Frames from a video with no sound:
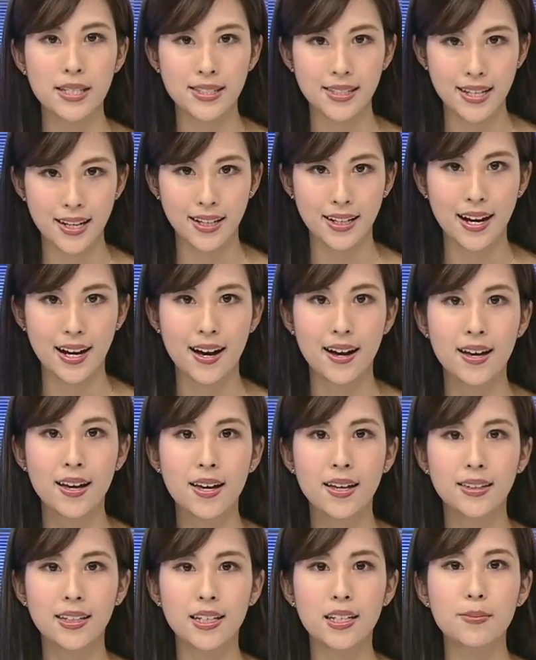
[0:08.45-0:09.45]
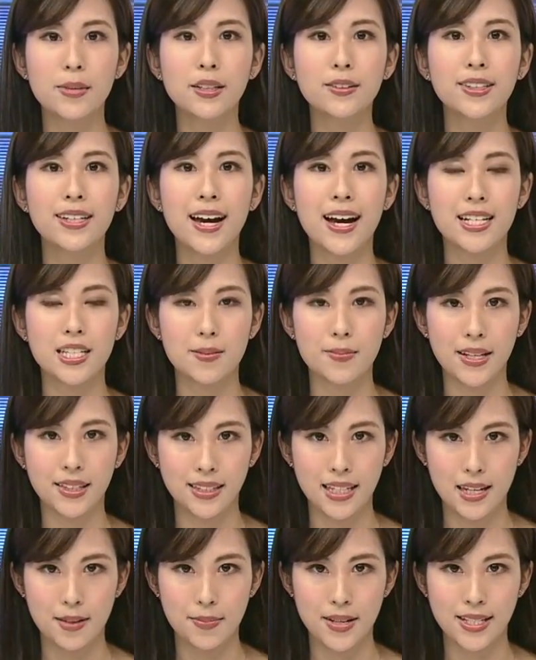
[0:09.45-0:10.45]
別展が練馬区で始
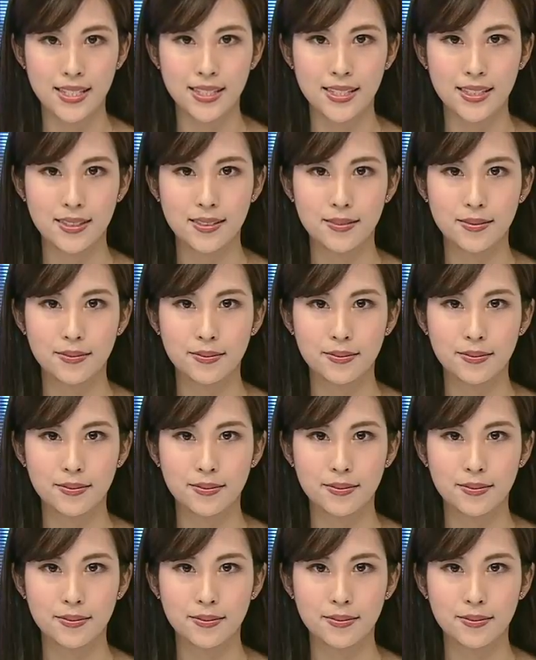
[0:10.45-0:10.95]
まっています。